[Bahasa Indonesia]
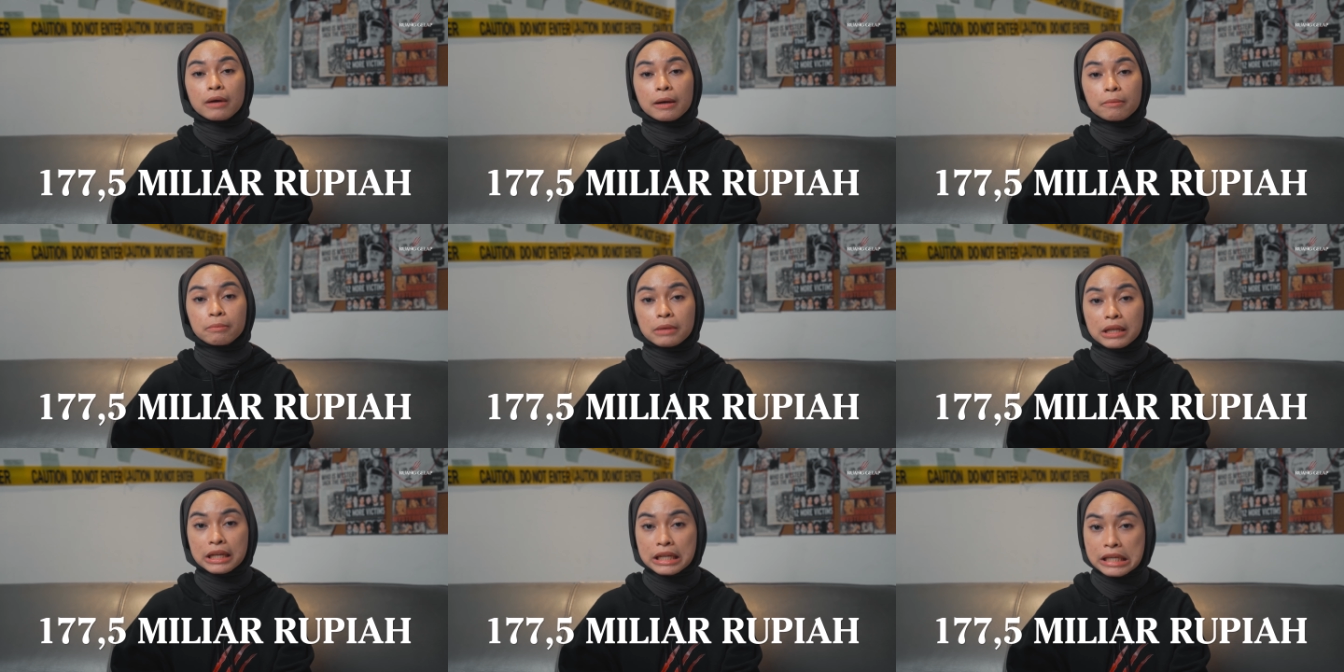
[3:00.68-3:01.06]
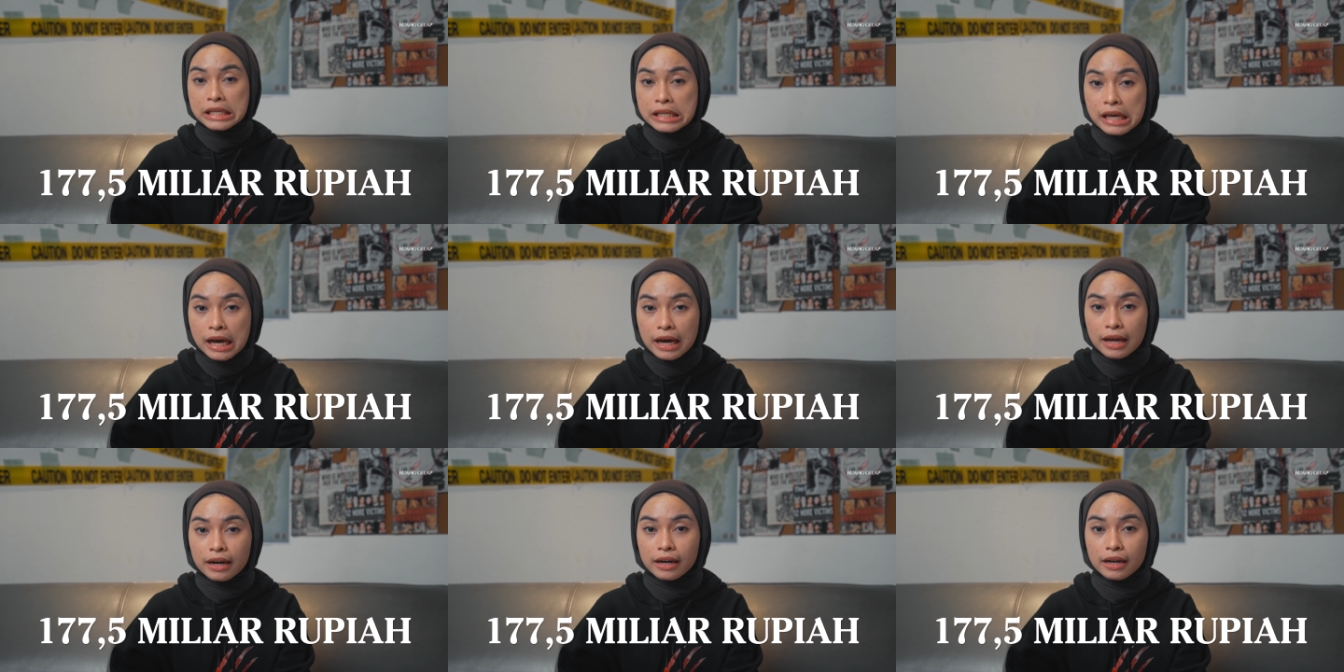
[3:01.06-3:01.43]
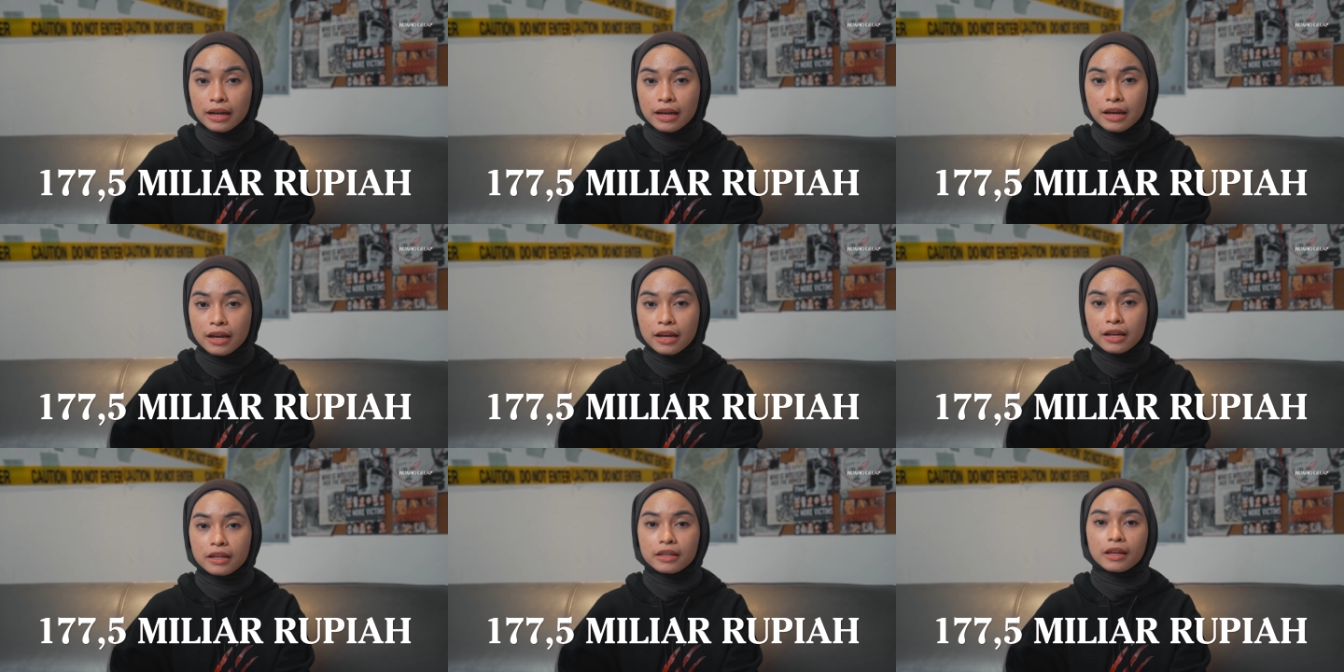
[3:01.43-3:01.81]
miliar,
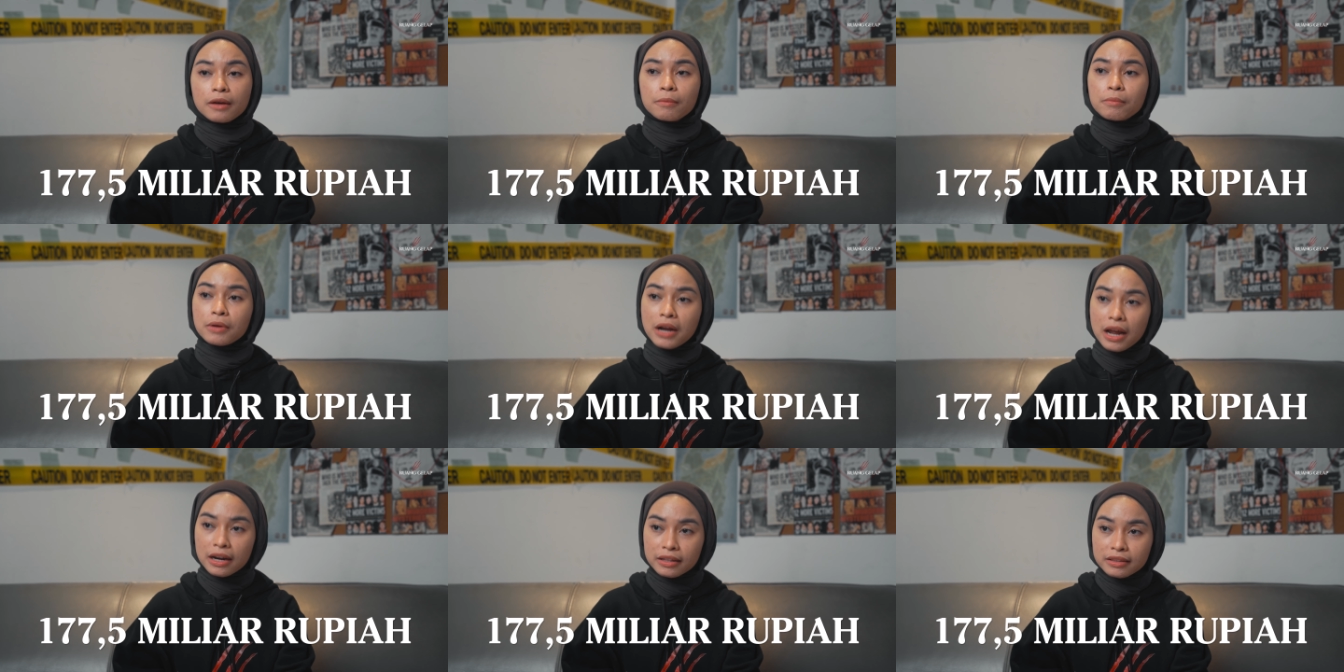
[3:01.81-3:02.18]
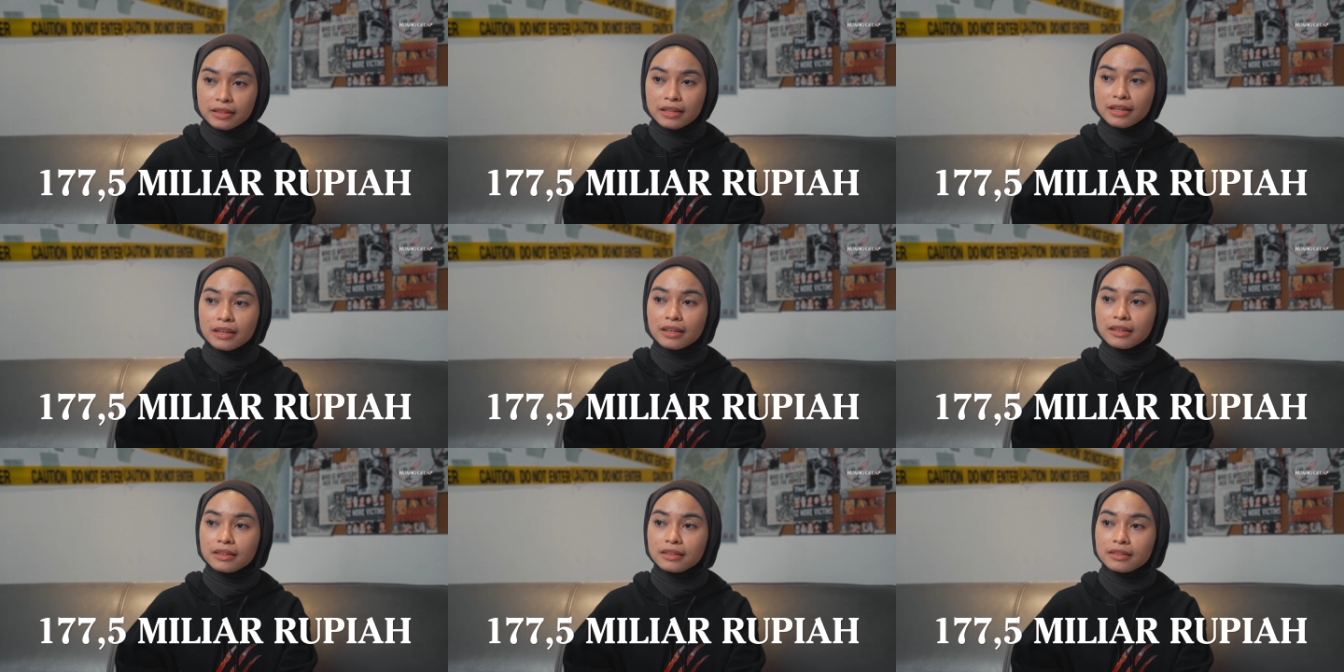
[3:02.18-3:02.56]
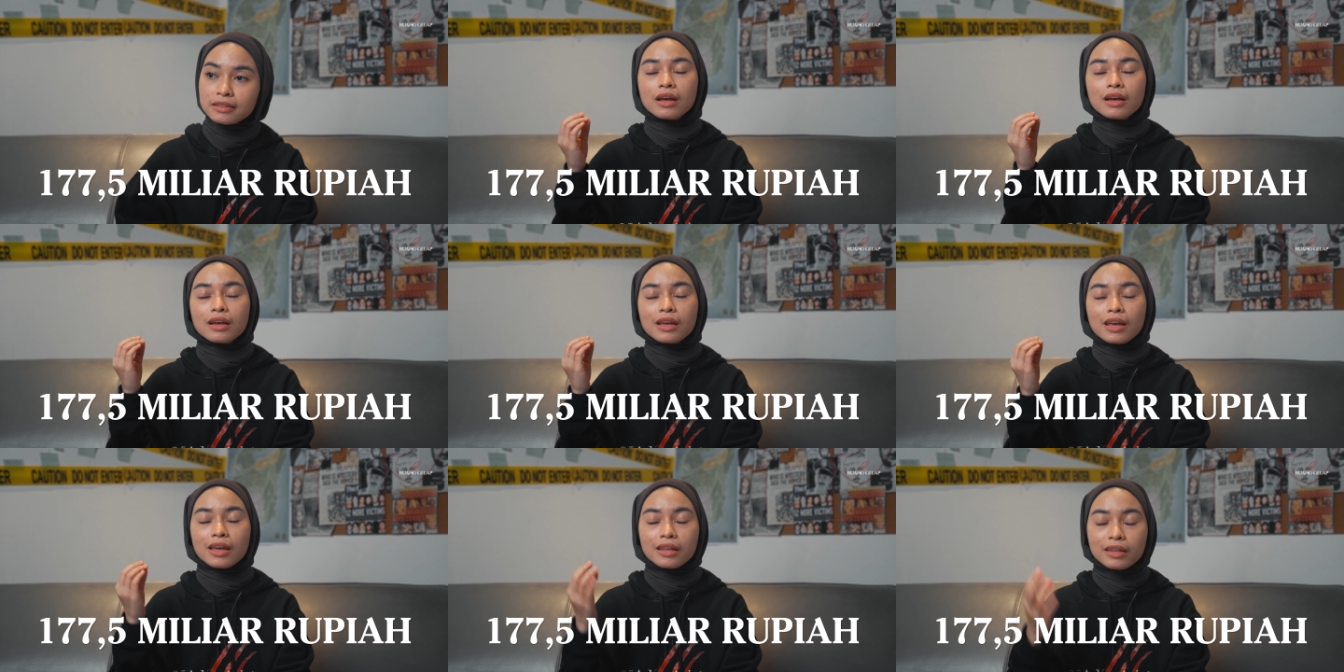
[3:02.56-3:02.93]
yang berarti
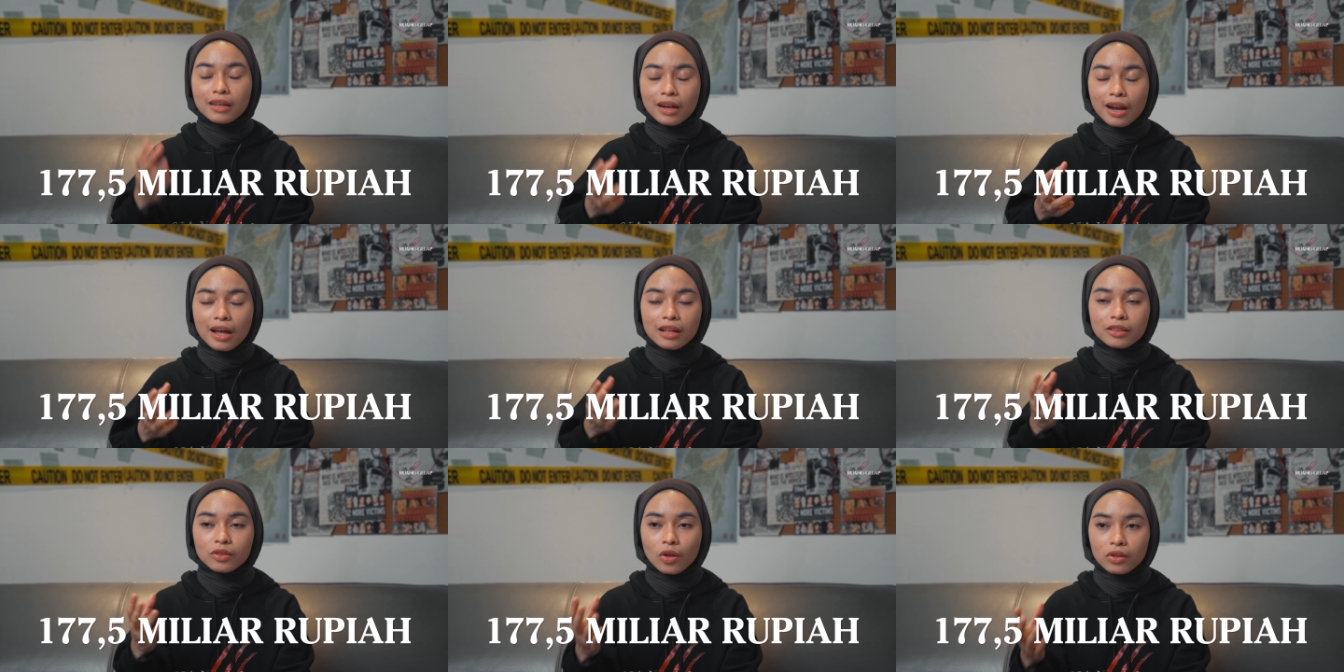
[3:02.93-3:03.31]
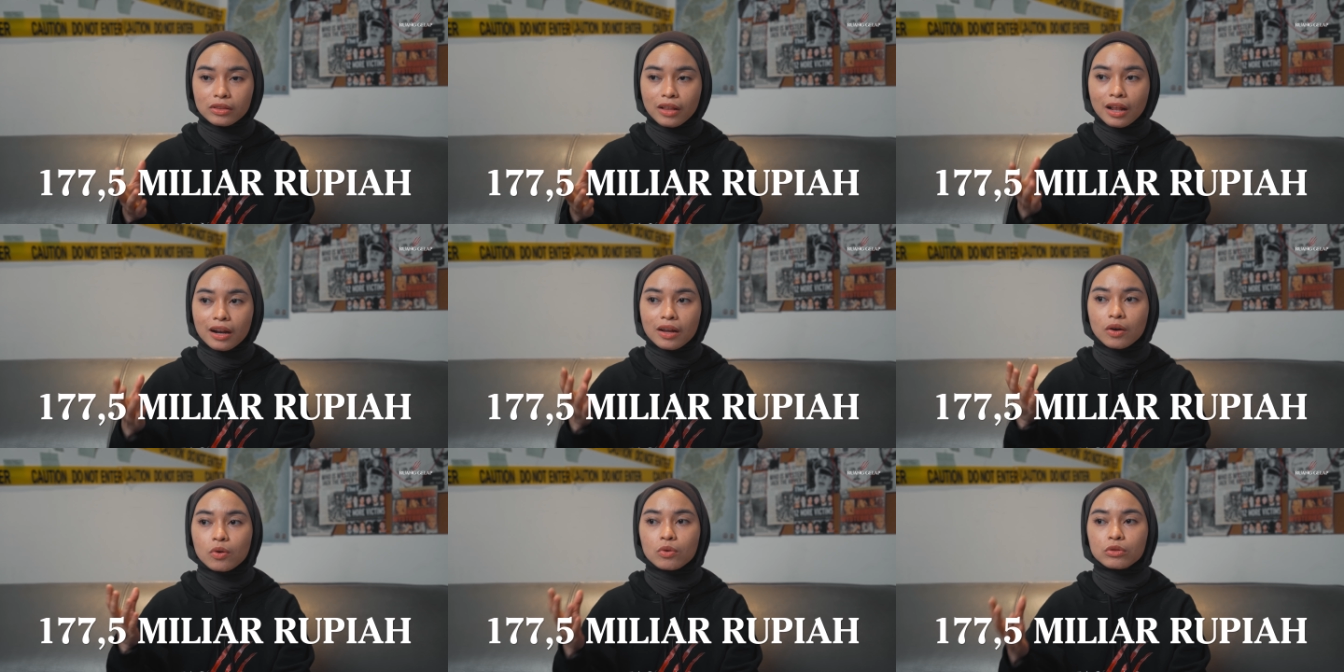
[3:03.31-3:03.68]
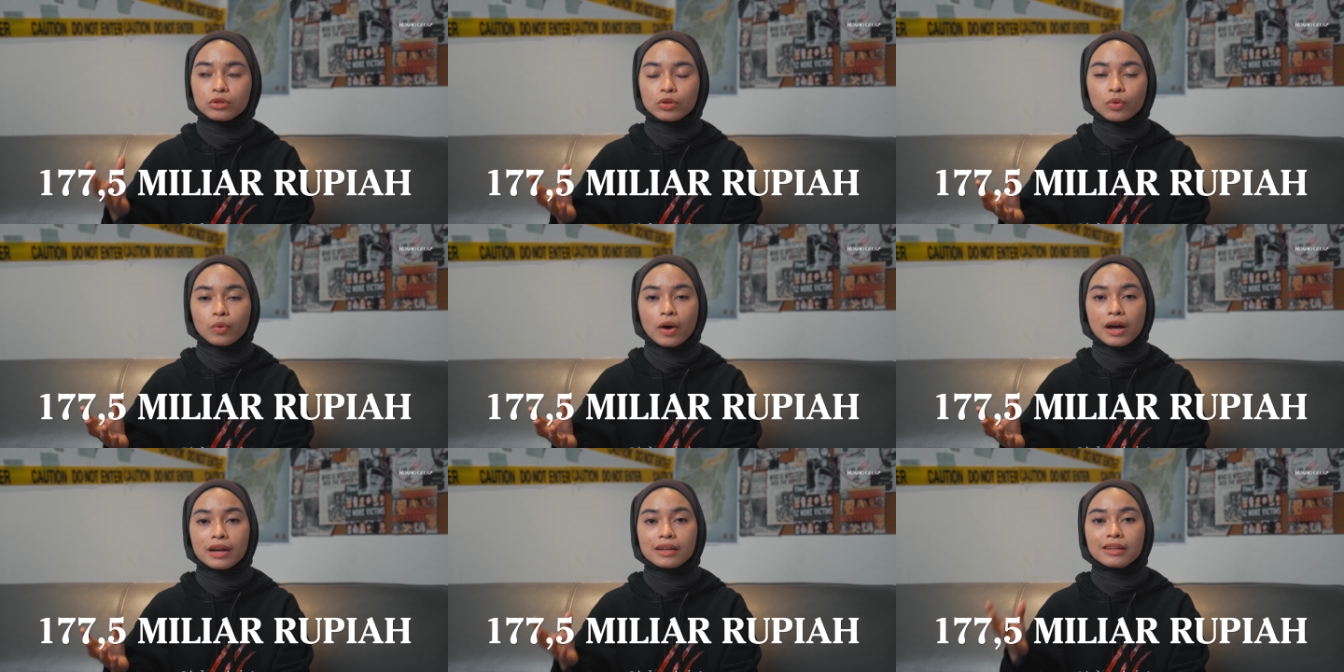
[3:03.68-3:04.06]
inilah total
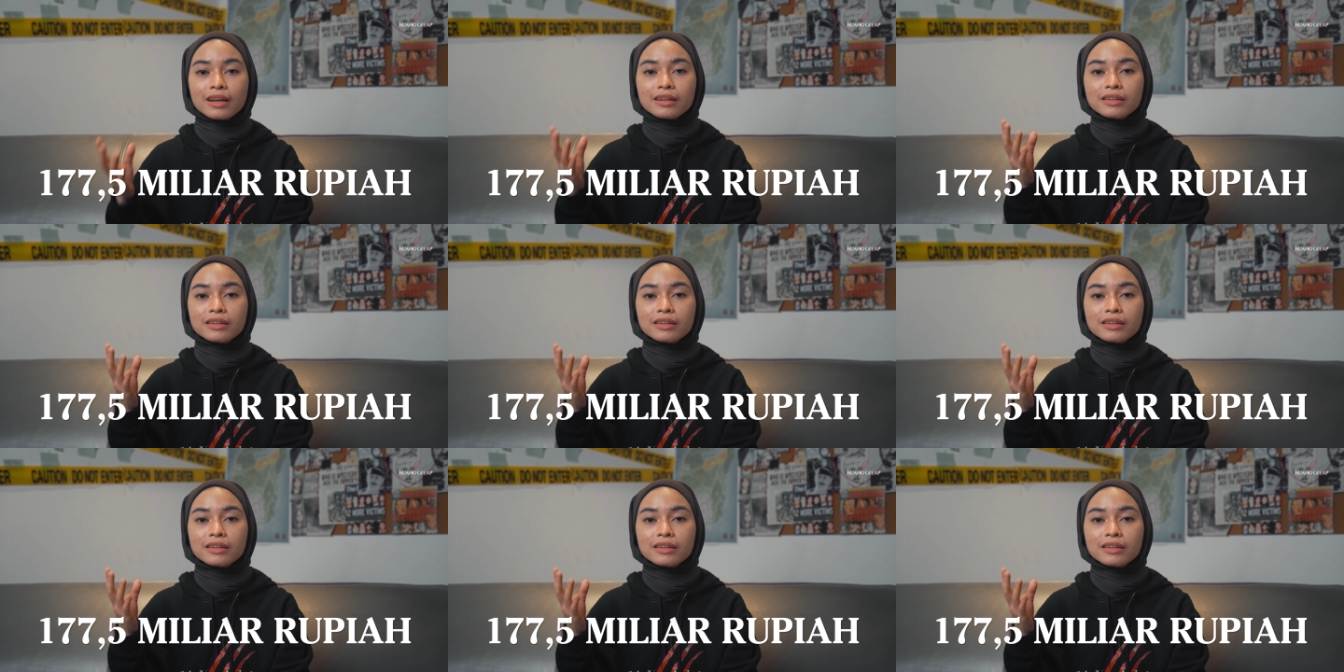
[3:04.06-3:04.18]
keuntungan